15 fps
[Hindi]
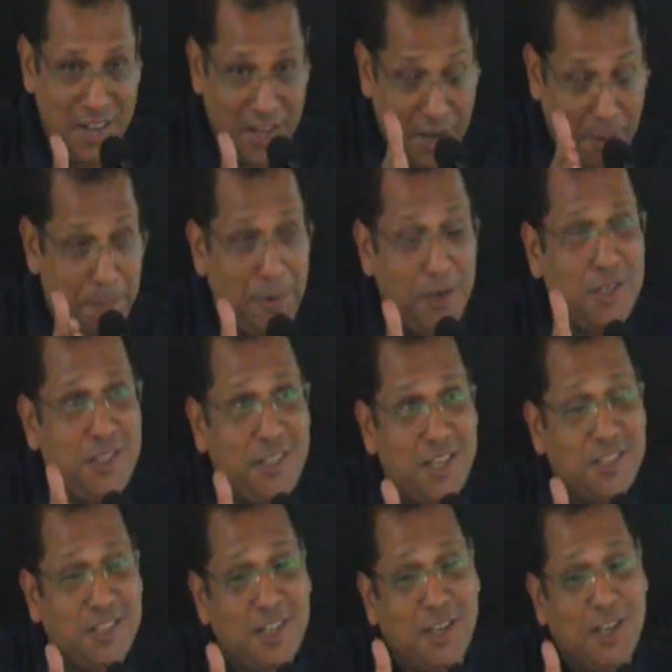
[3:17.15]

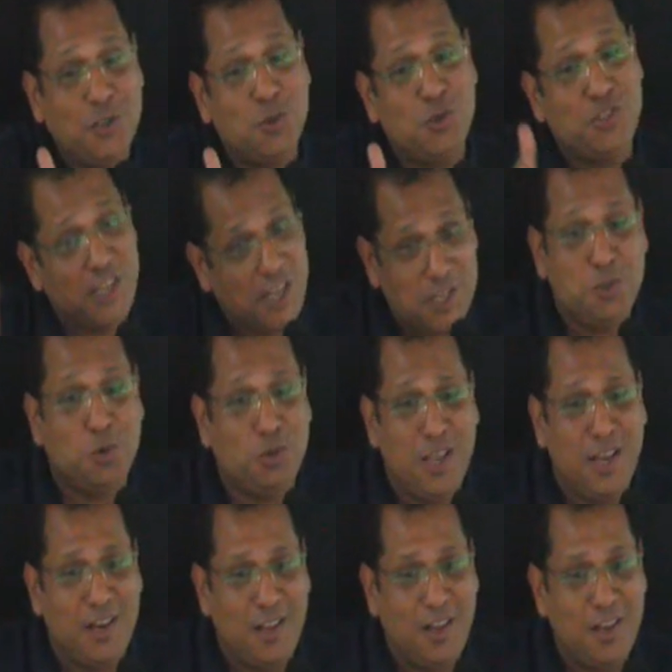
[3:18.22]
डेप्रिसिएशन का जो चेंज होता
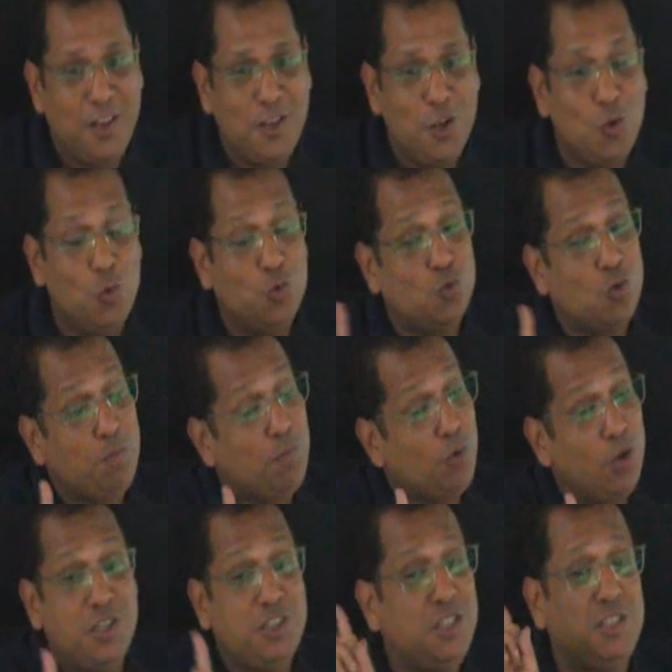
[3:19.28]
है ना उसको
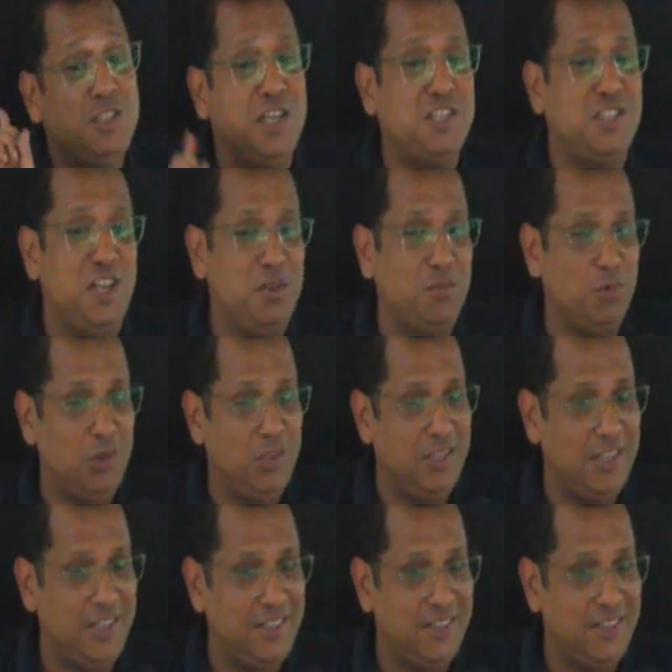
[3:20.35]
पॉलिसी चेंज नहीं बोलते